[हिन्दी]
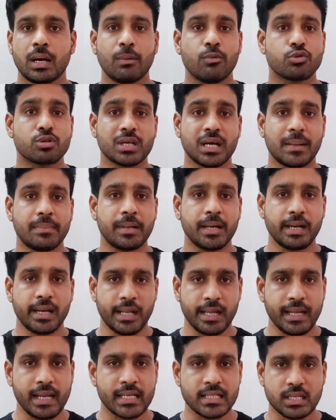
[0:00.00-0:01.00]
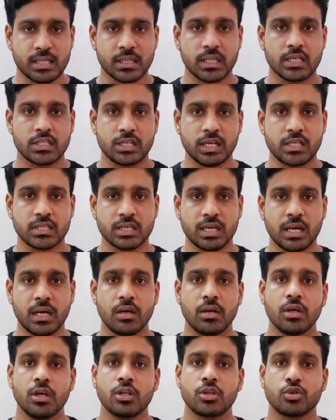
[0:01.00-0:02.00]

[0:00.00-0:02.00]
अब उसका अपडेट नहीं आ सकता सिक्स का